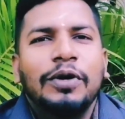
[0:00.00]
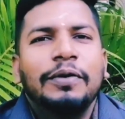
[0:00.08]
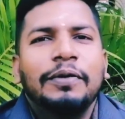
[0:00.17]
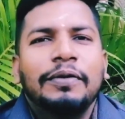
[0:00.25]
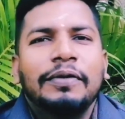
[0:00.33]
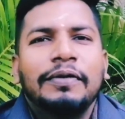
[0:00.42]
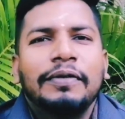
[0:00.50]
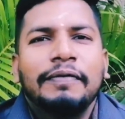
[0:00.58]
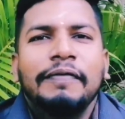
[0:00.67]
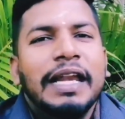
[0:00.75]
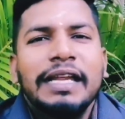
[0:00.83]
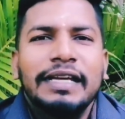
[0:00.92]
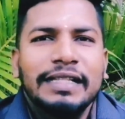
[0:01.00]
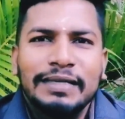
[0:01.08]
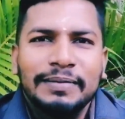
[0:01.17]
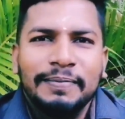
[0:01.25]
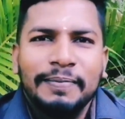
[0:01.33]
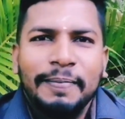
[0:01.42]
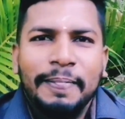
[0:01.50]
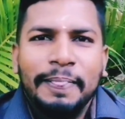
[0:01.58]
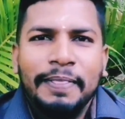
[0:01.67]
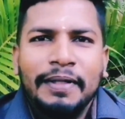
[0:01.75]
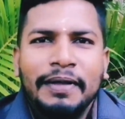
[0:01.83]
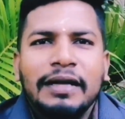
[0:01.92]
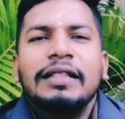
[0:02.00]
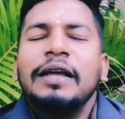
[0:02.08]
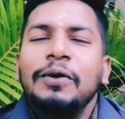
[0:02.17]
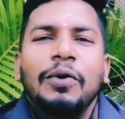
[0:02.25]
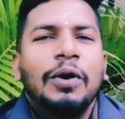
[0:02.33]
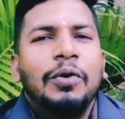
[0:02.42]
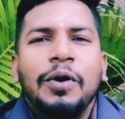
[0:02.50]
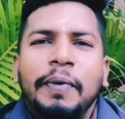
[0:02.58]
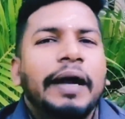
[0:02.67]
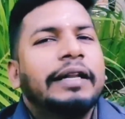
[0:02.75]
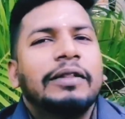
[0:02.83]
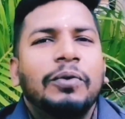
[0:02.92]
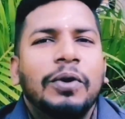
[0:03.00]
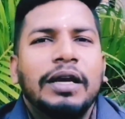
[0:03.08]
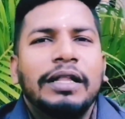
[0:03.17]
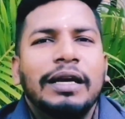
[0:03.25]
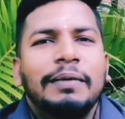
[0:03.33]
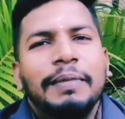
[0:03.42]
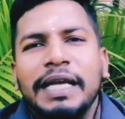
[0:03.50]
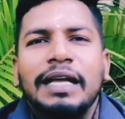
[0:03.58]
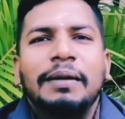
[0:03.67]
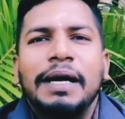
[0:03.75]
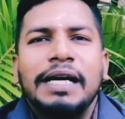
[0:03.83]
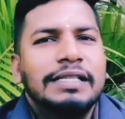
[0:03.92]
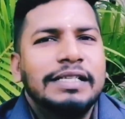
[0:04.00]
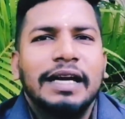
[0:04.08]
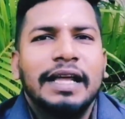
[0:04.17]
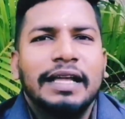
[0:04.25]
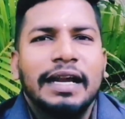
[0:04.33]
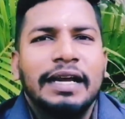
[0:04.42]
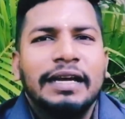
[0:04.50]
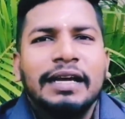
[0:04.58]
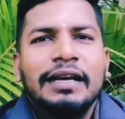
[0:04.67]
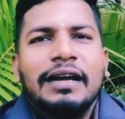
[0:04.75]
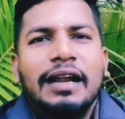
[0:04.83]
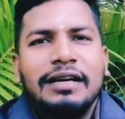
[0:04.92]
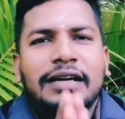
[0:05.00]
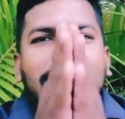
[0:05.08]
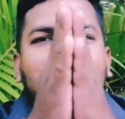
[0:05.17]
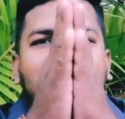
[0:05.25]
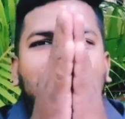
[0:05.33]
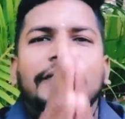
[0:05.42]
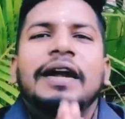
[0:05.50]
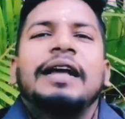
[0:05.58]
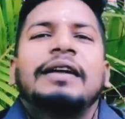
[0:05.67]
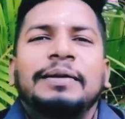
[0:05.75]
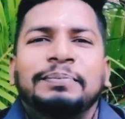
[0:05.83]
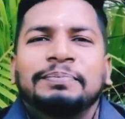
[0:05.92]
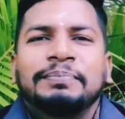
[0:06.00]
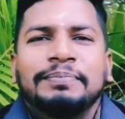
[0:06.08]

ஒரு வரி இது இதை உங்களோடு பகிர்ந்து கொண்டதில் மிக்க மகிழ்ச்சி அடைகிறேன் நன்றி வணக்கம்